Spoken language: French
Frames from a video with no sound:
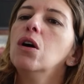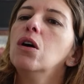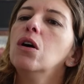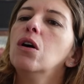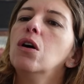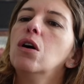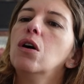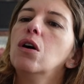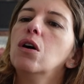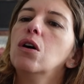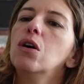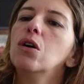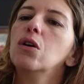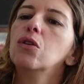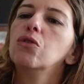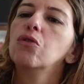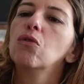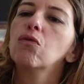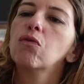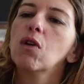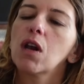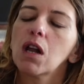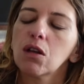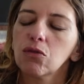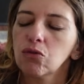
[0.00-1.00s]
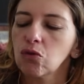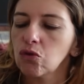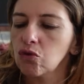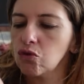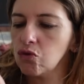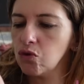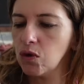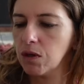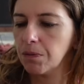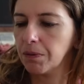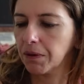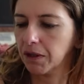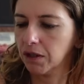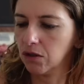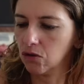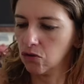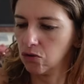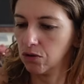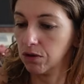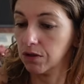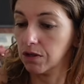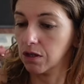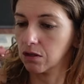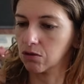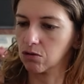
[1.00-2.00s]
Euh, donc voilà, donc je l'ai pris, je
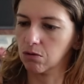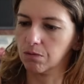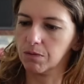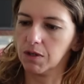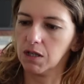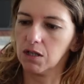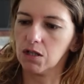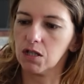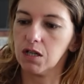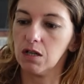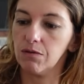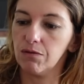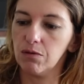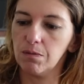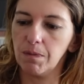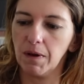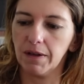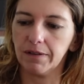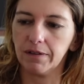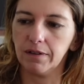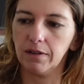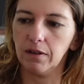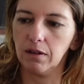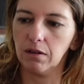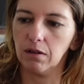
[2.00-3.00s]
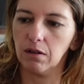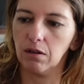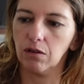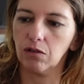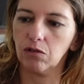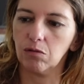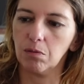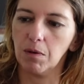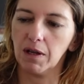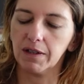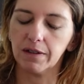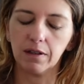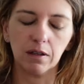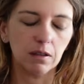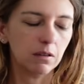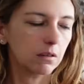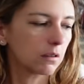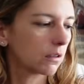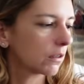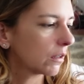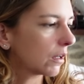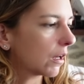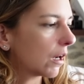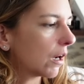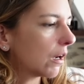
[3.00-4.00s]
lui ai dit ça tombe bien, je l'ai vu passer euh, ce matin
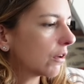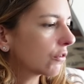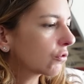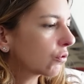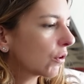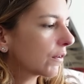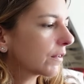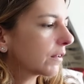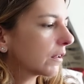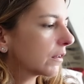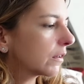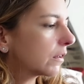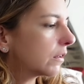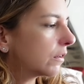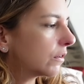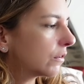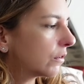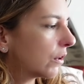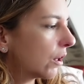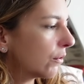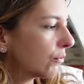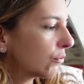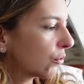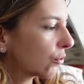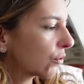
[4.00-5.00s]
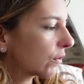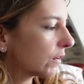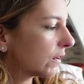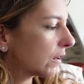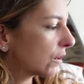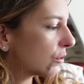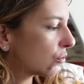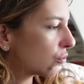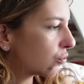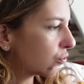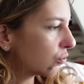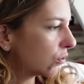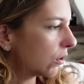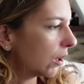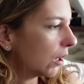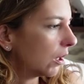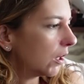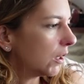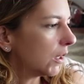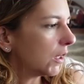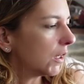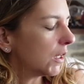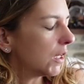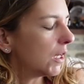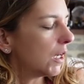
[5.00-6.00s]
à euh, 1,79, donc c'est cool.
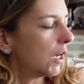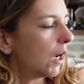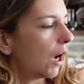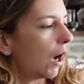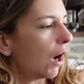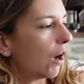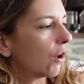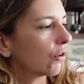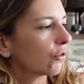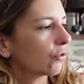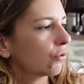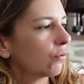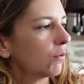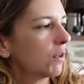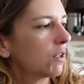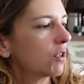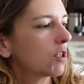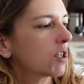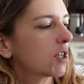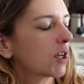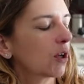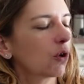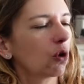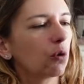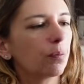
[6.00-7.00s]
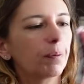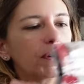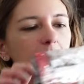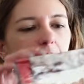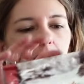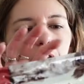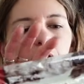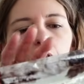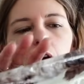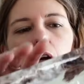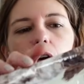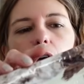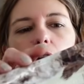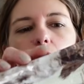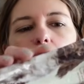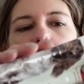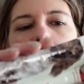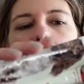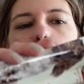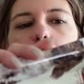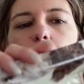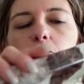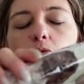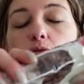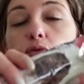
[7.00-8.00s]
Ensuite j'ai repris
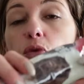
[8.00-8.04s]
des...